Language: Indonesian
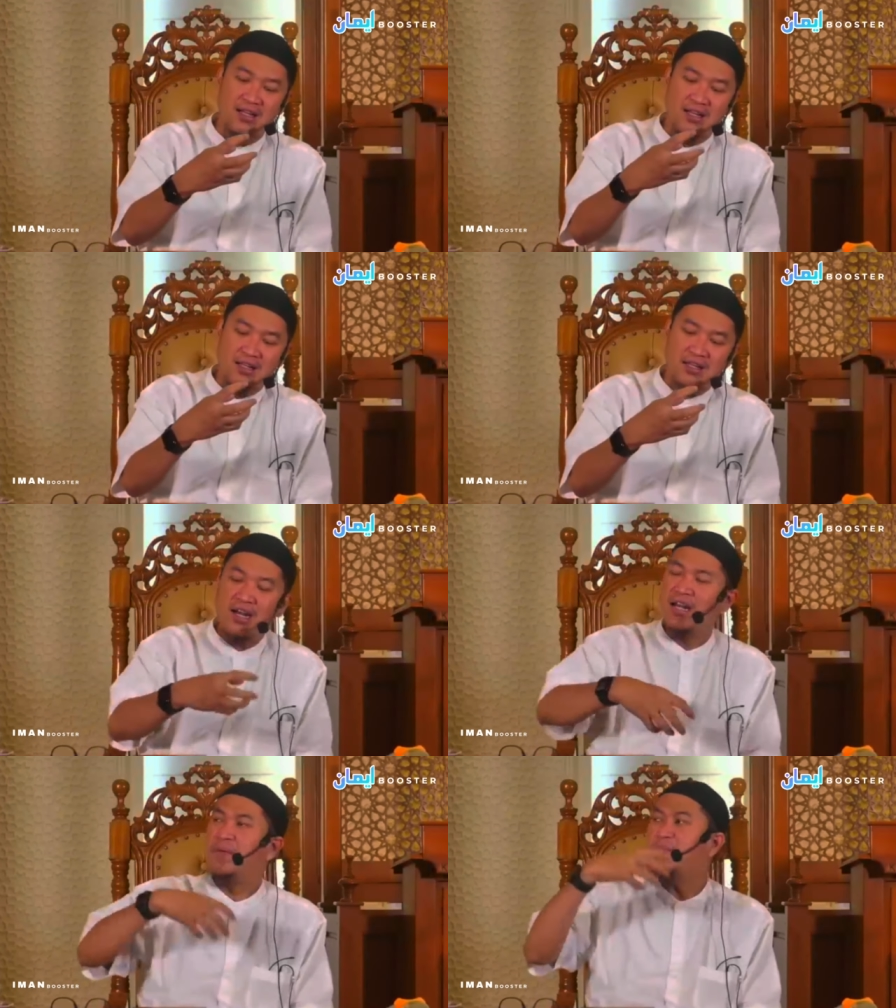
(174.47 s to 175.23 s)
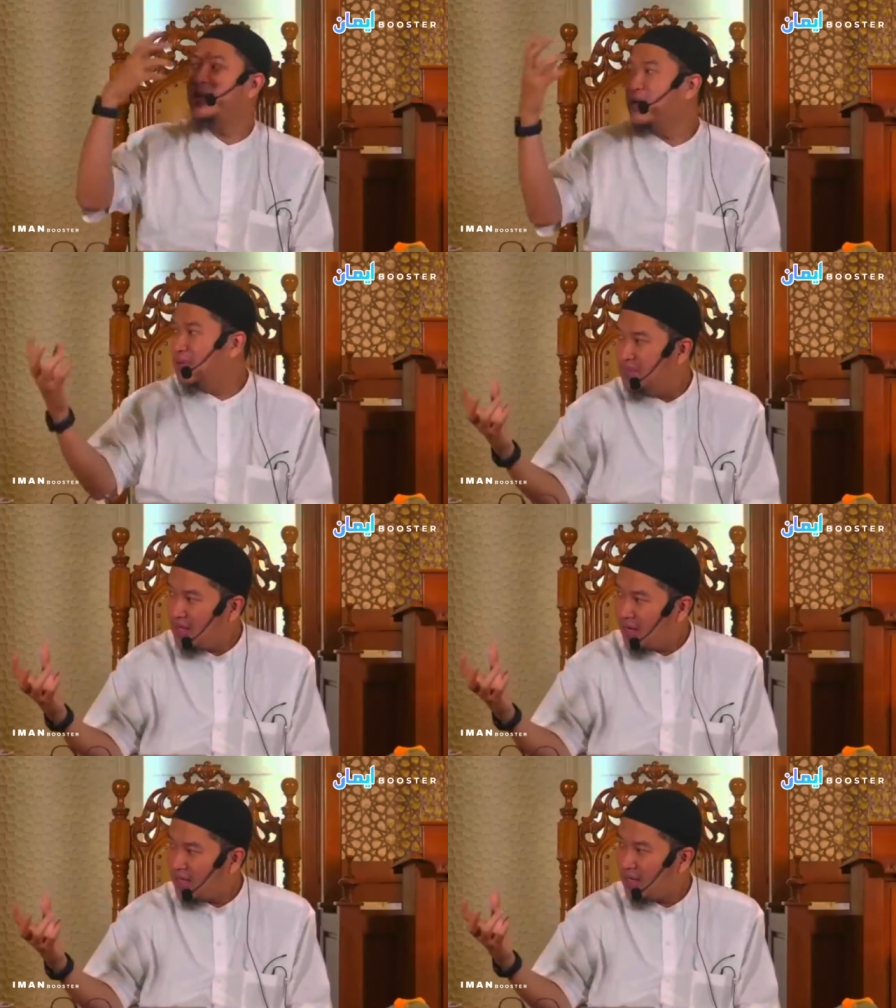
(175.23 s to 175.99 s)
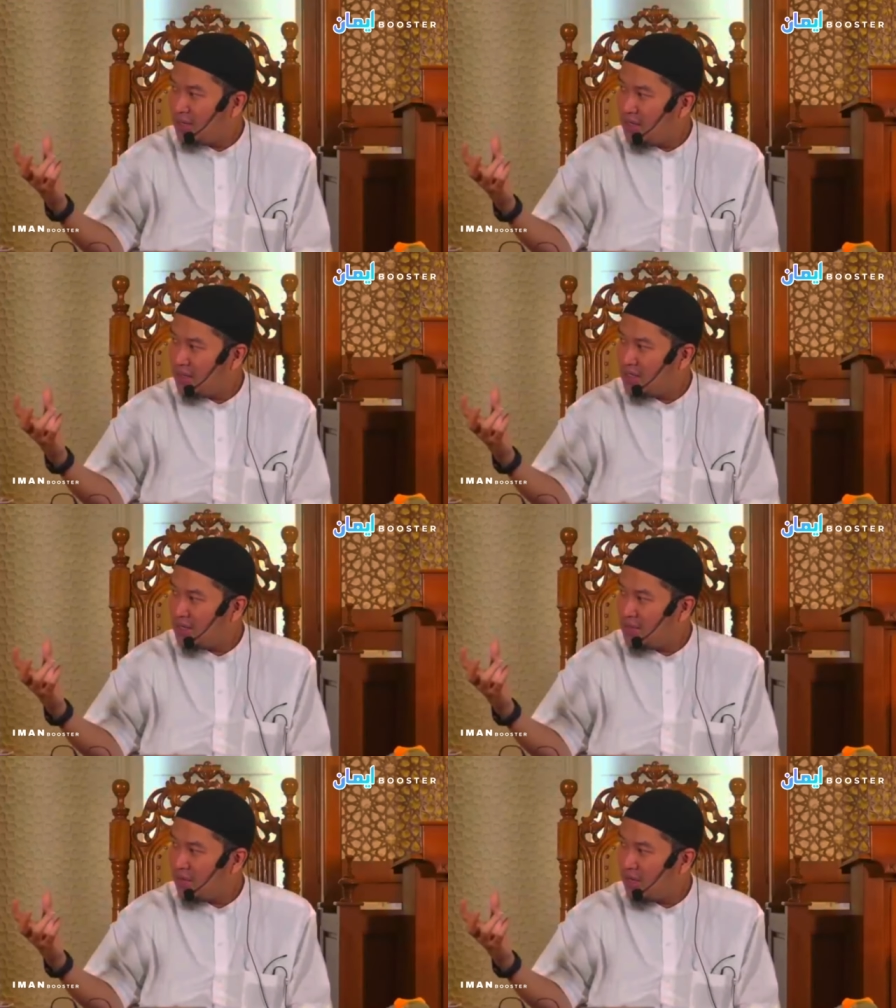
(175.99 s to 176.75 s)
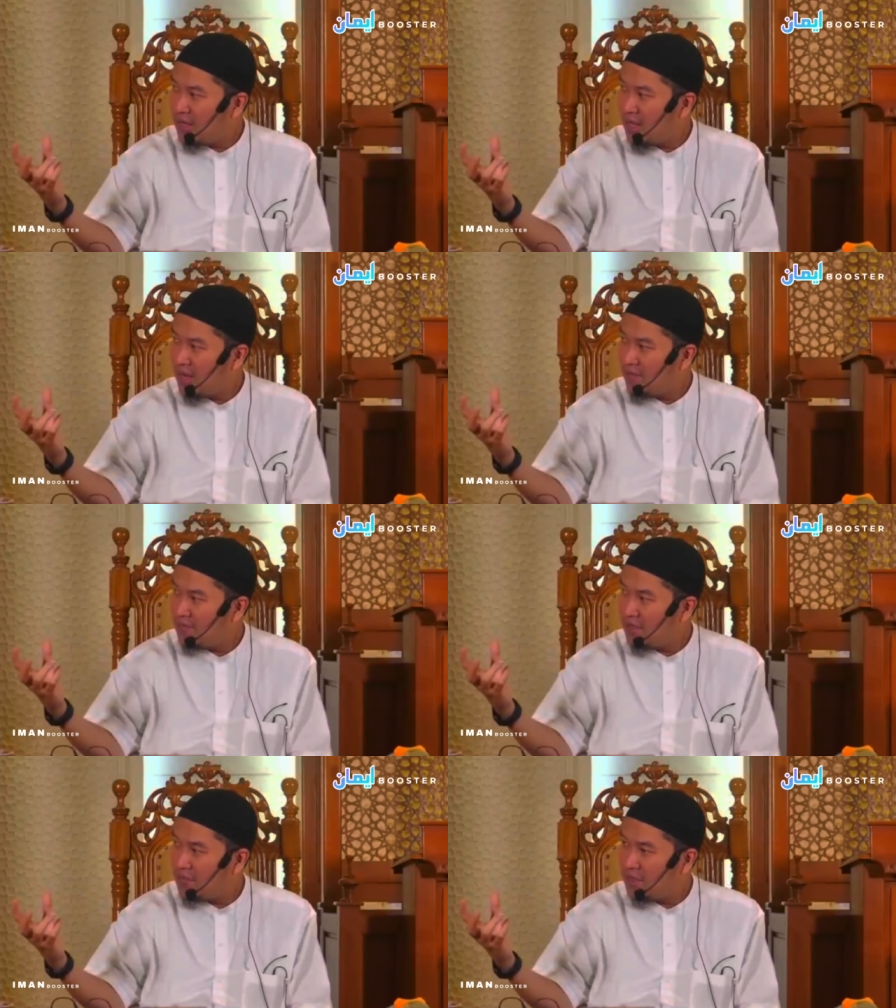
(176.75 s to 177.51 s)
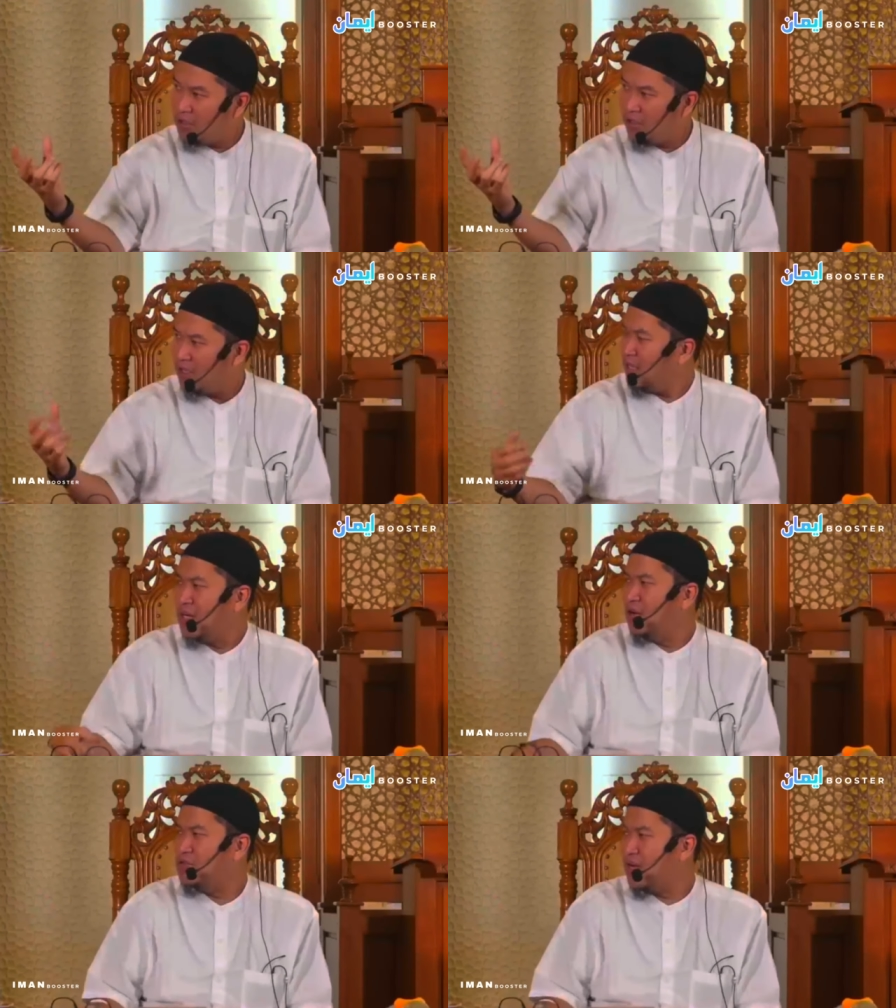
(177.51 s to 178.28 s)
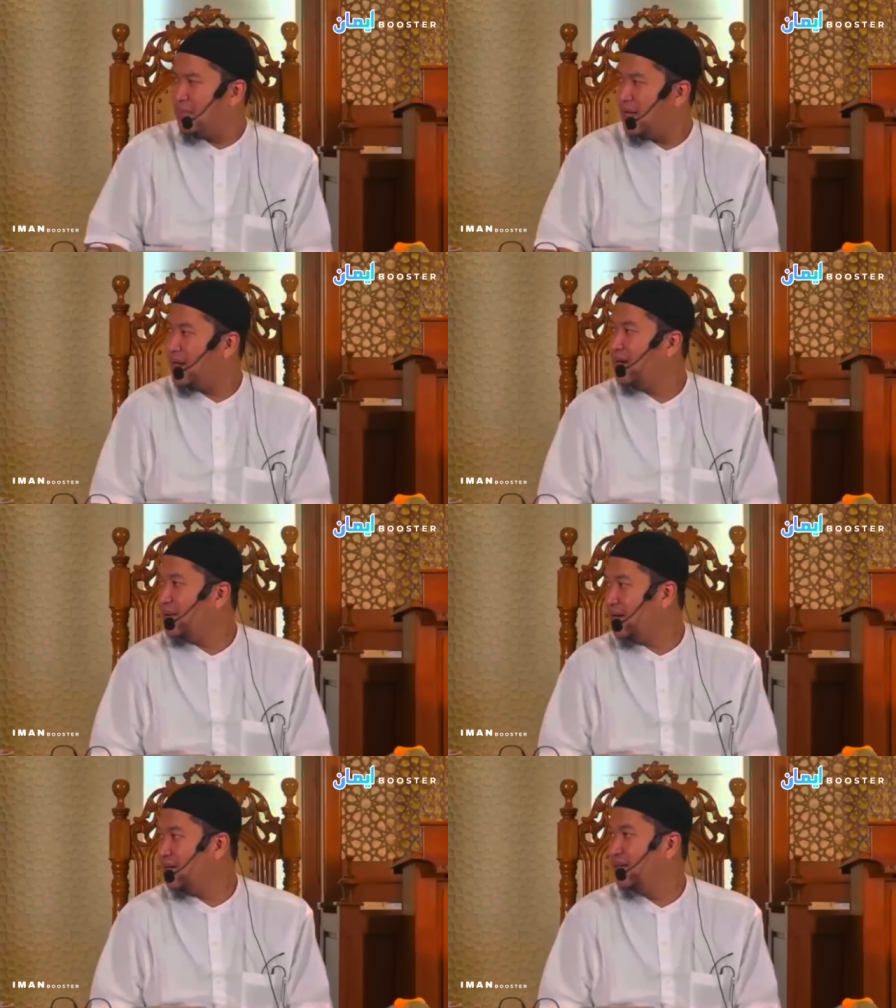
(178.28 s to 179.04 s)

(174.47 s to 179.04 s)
Dan kenapa Allah memberikan kenikmatan sama orang yang kafir kepada Allah? Kita nggak usah marah, Pak.